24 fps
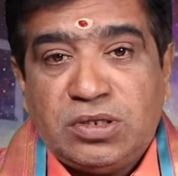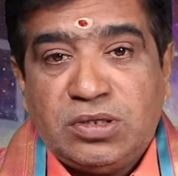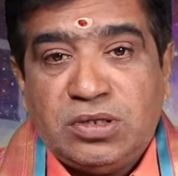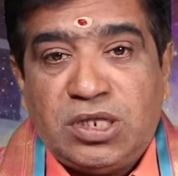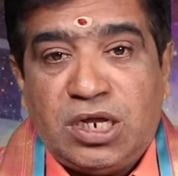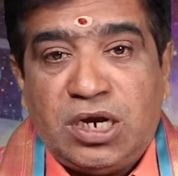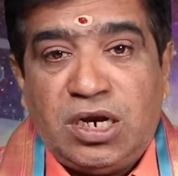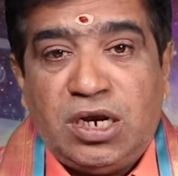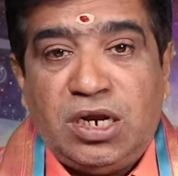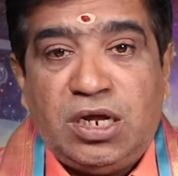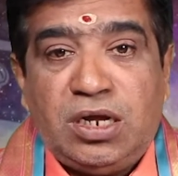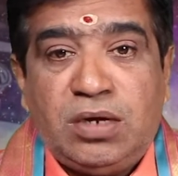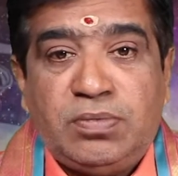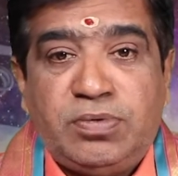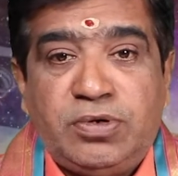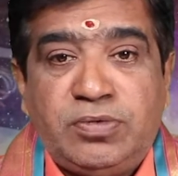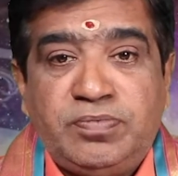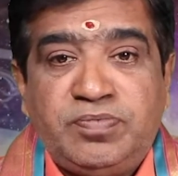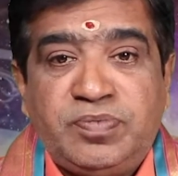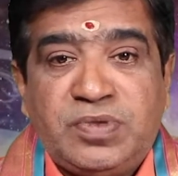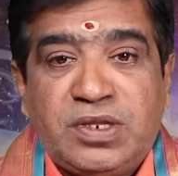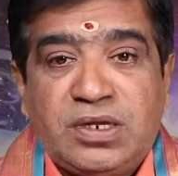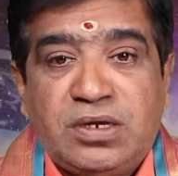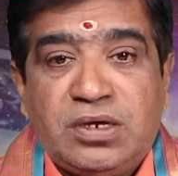ధనలాభం
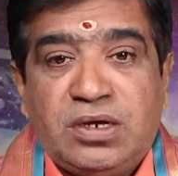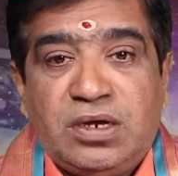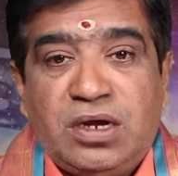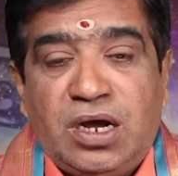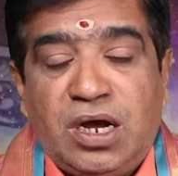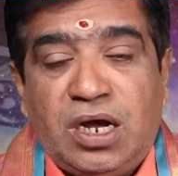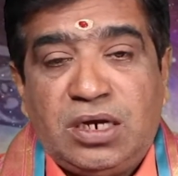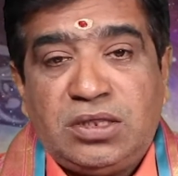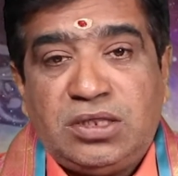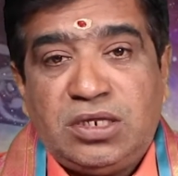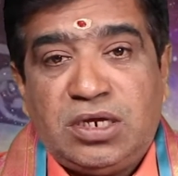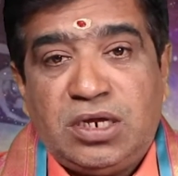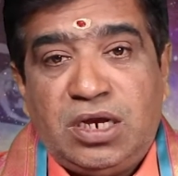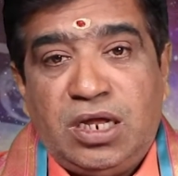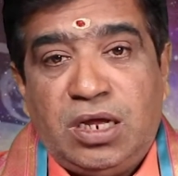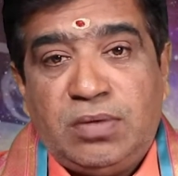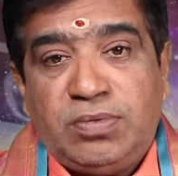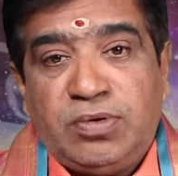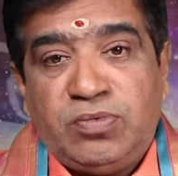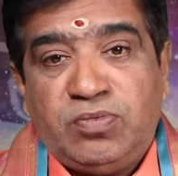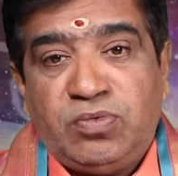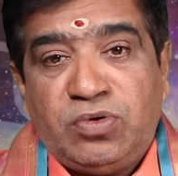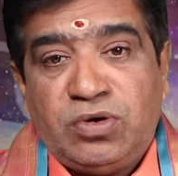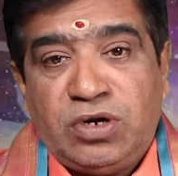ఆర్థిక
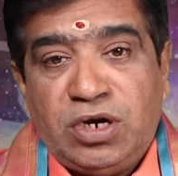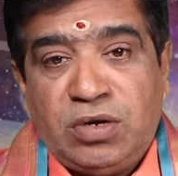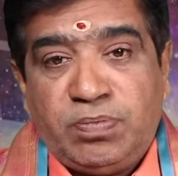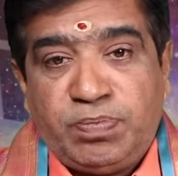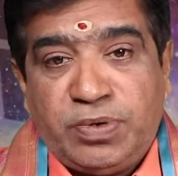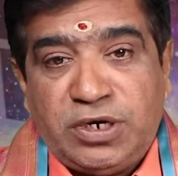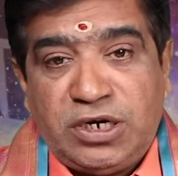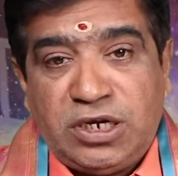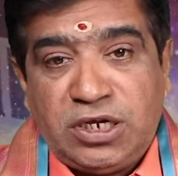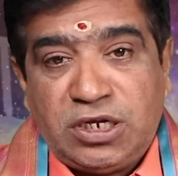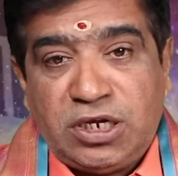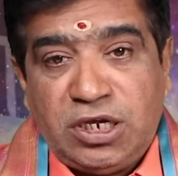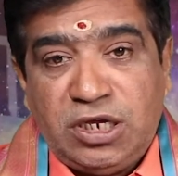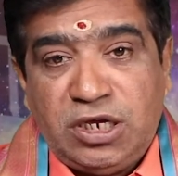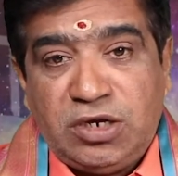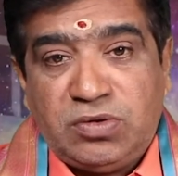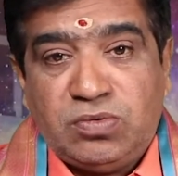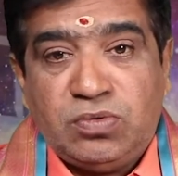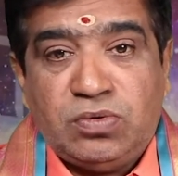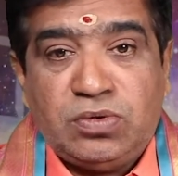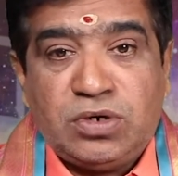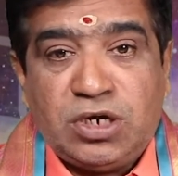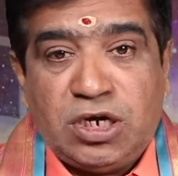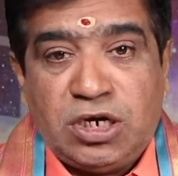లాభం ఉన్నప్పటికీ
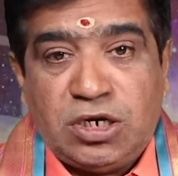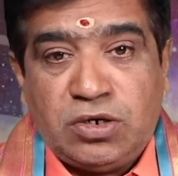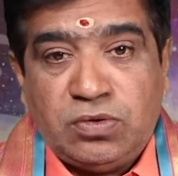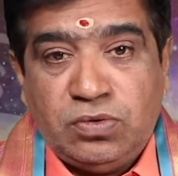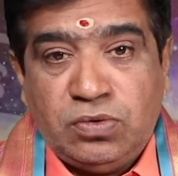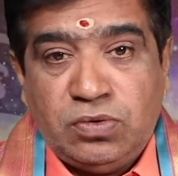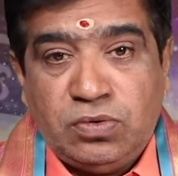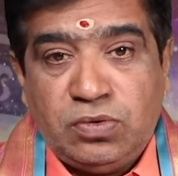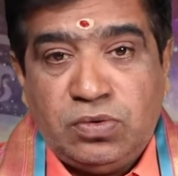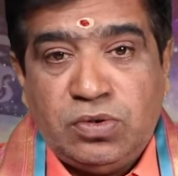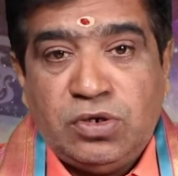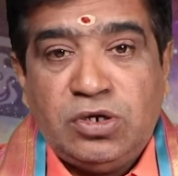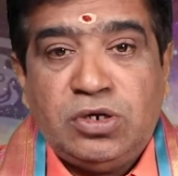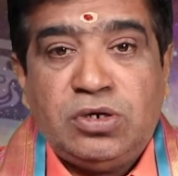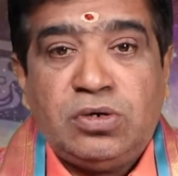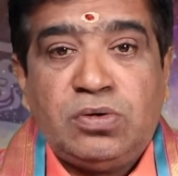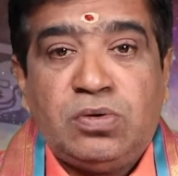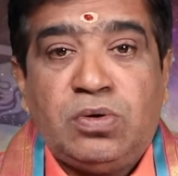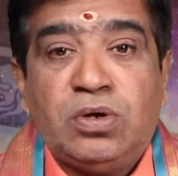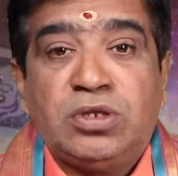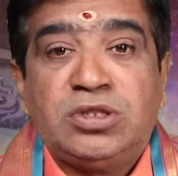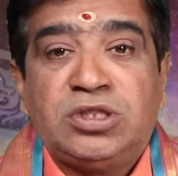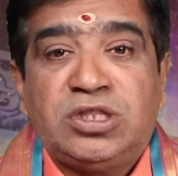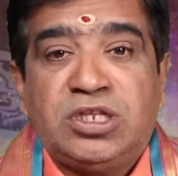కూడాను
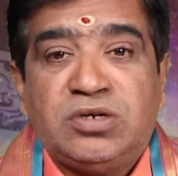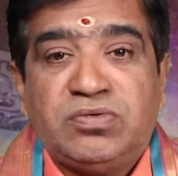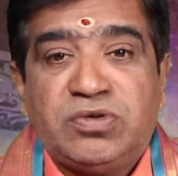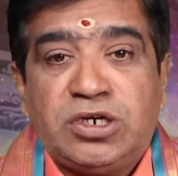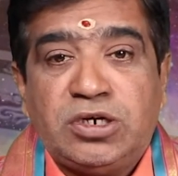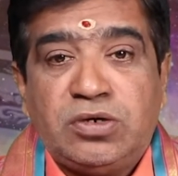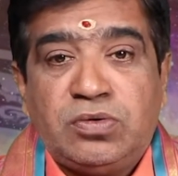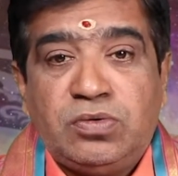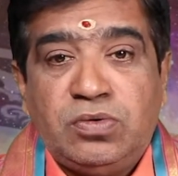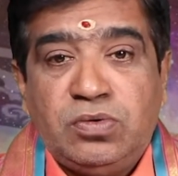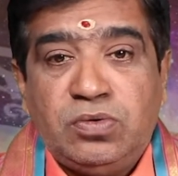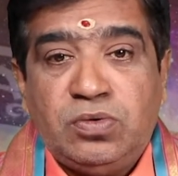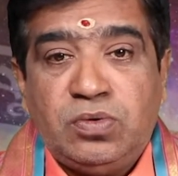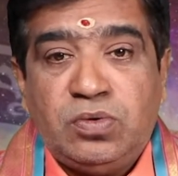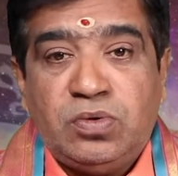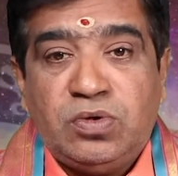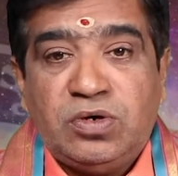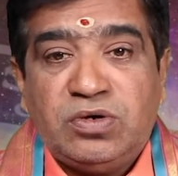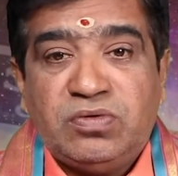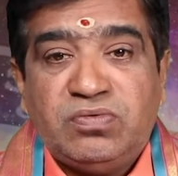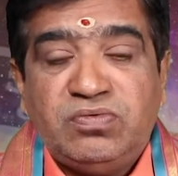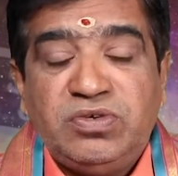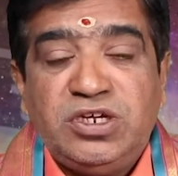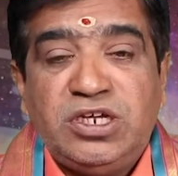కొంతవరకు
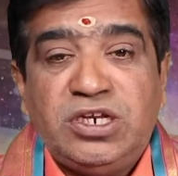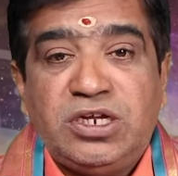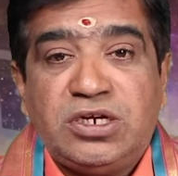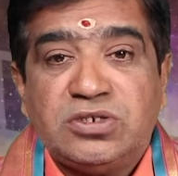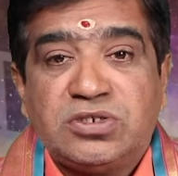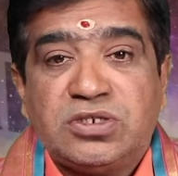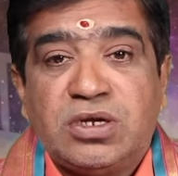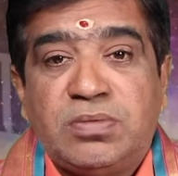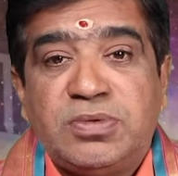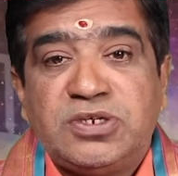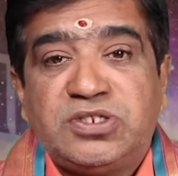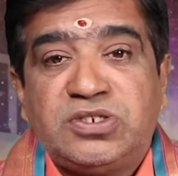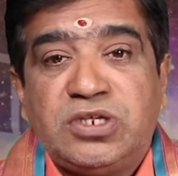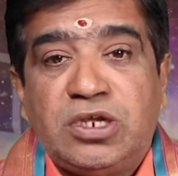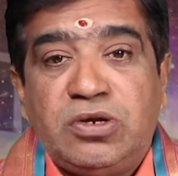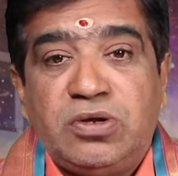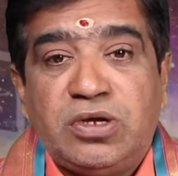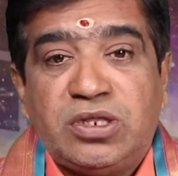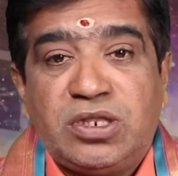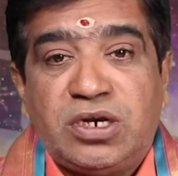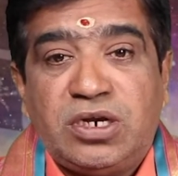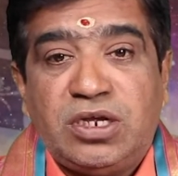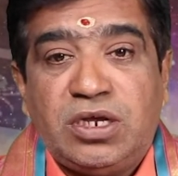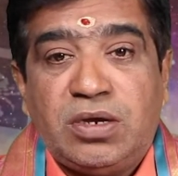వీరికి సమస్యలు
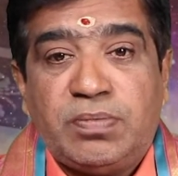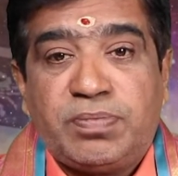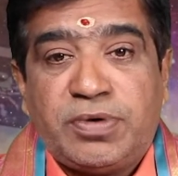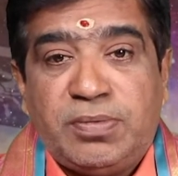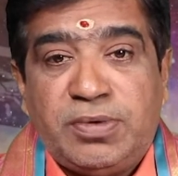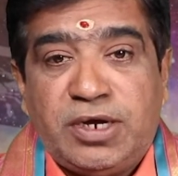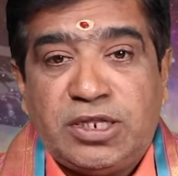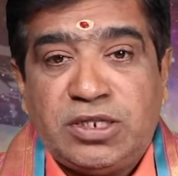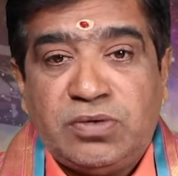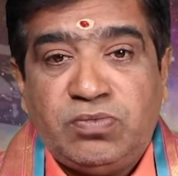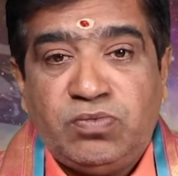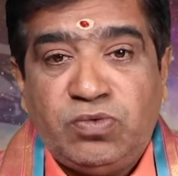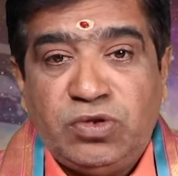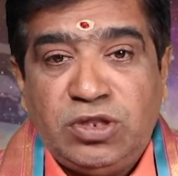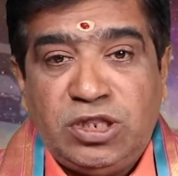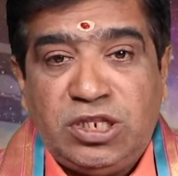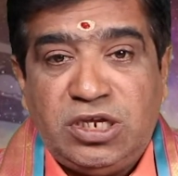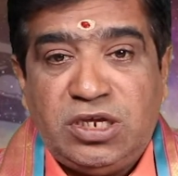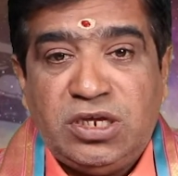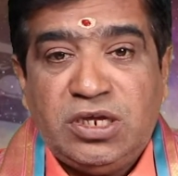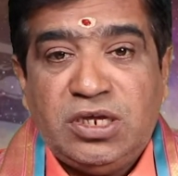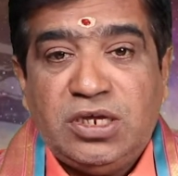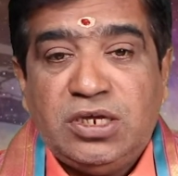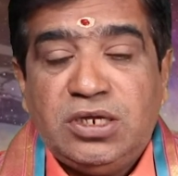ఎదురయ్యే ప్రమాదం ఉంది
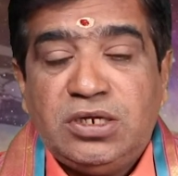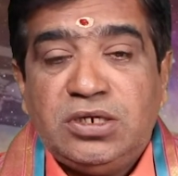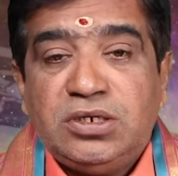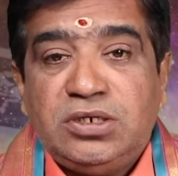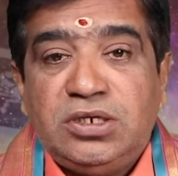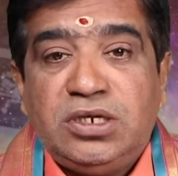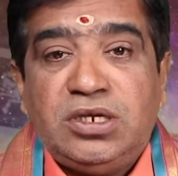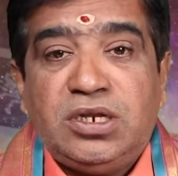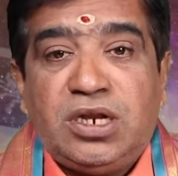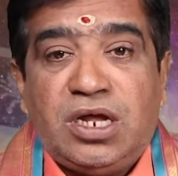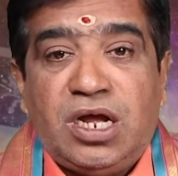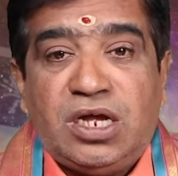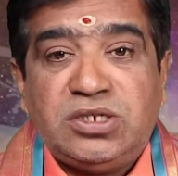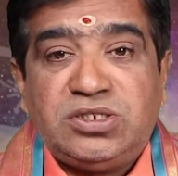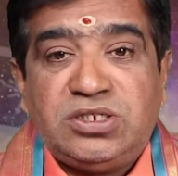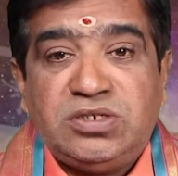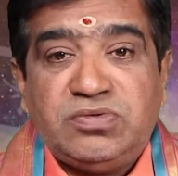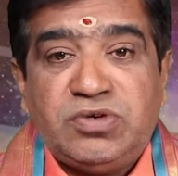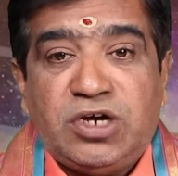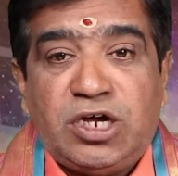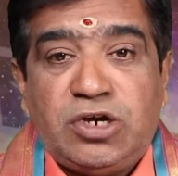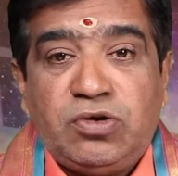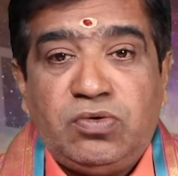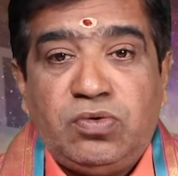ఈ రాశి
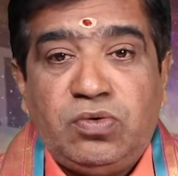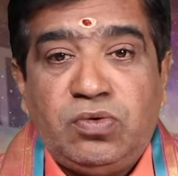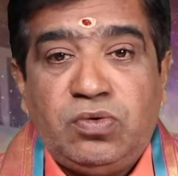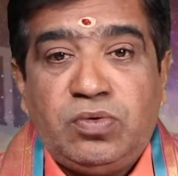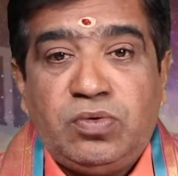వారు